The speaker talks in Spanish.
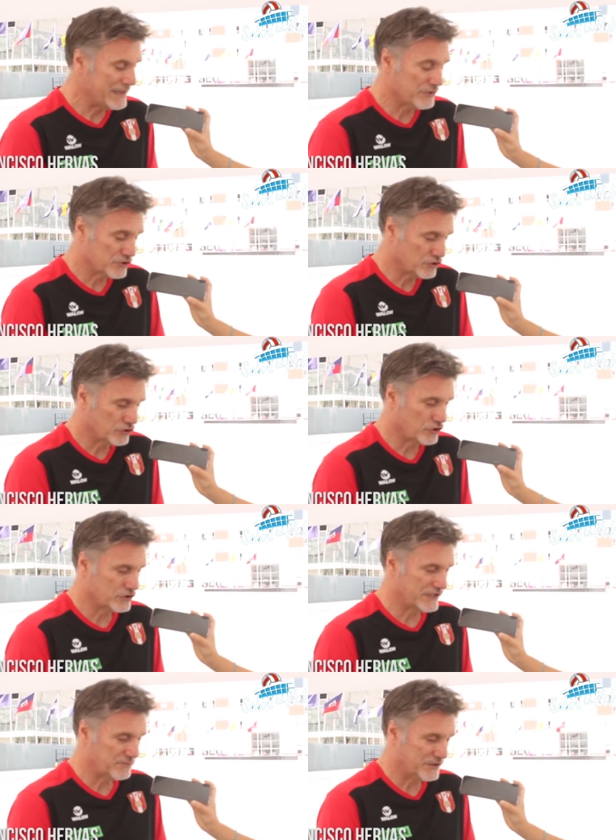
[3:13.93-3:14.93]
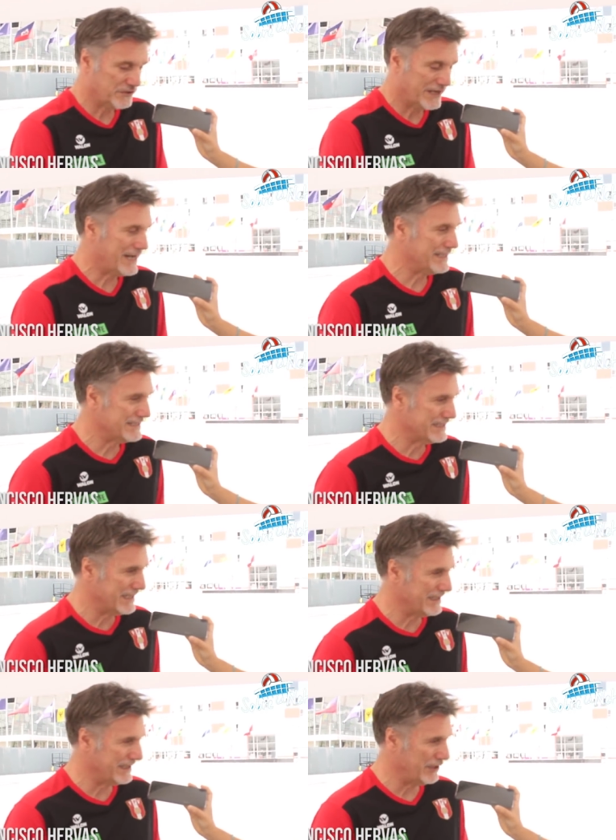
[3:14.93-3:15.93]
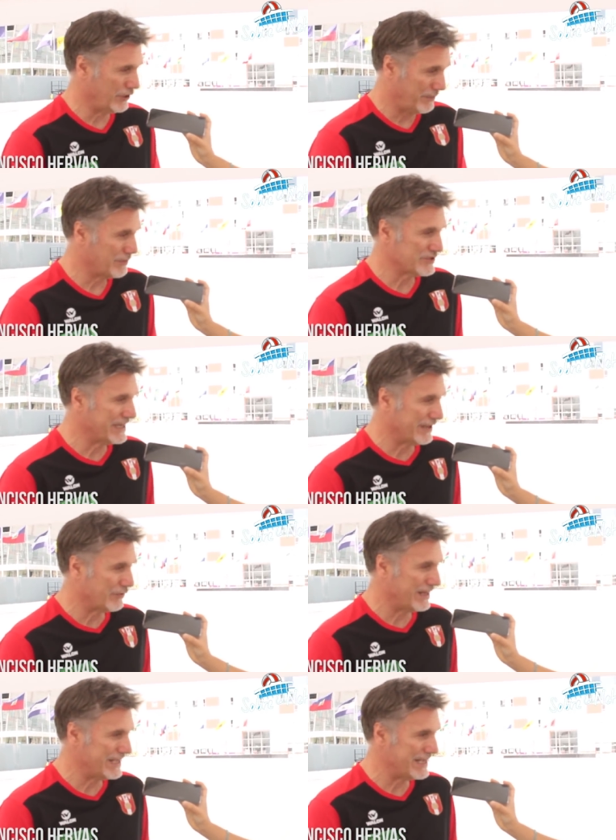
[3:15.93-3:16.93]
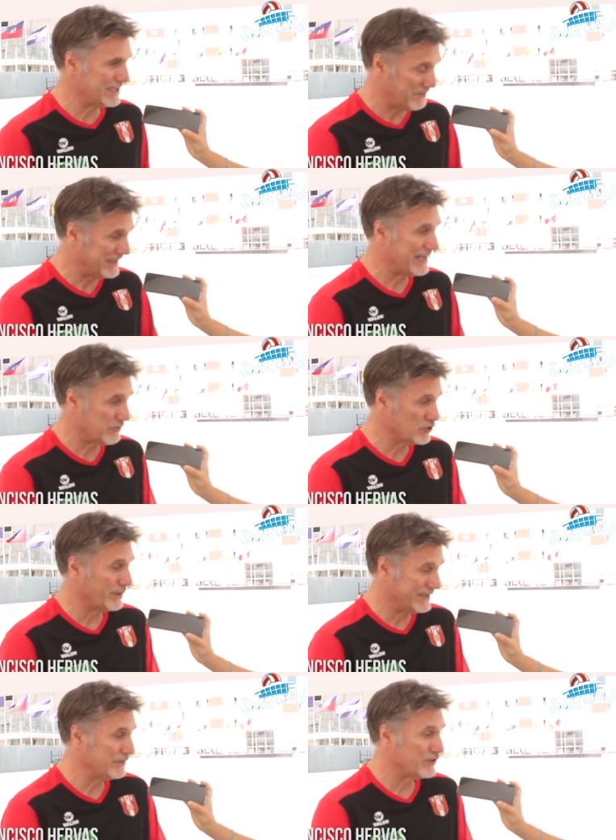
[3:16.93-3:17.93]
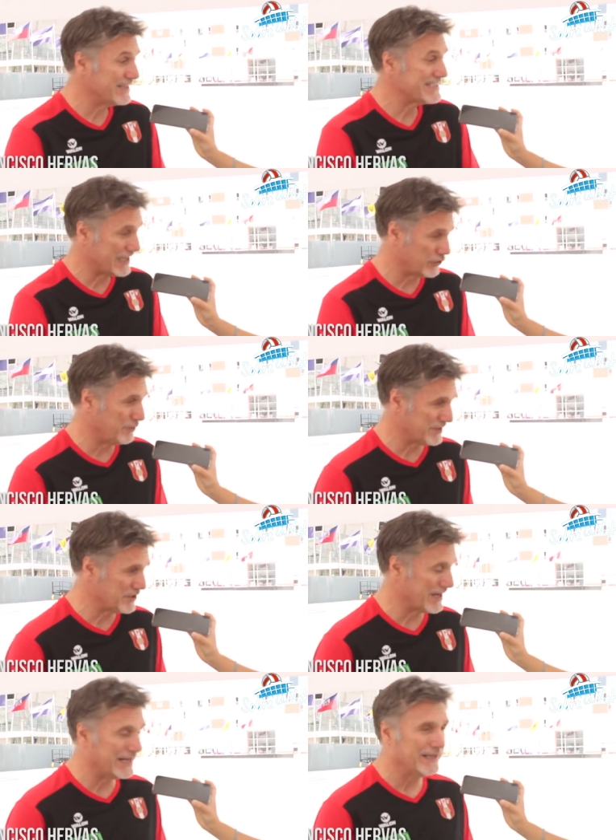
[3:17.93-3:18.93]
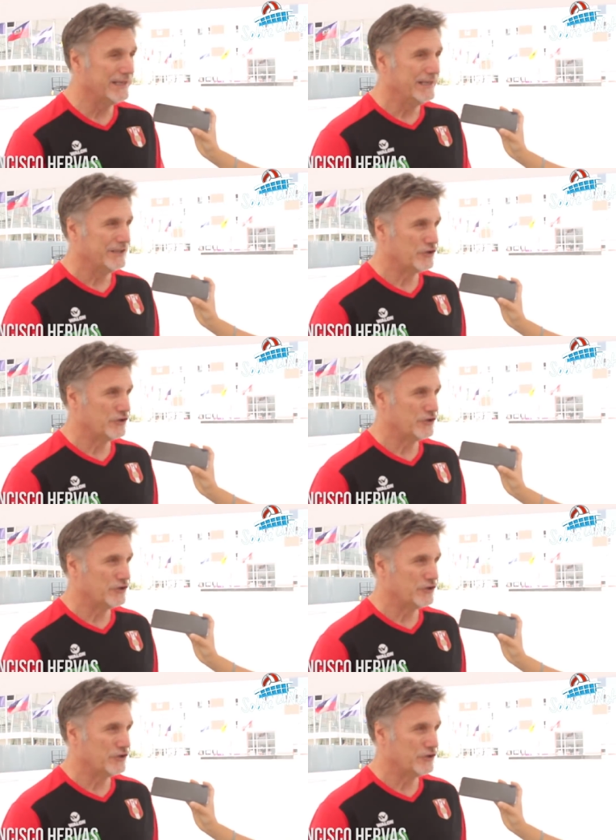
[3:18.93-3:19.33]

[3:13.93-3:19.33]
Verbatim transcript: ¿Qué hacemos? Nosotros, después de un análisis de, lo que vemos en cada una de ellas, les planteamos objetivos de desarrollo personal.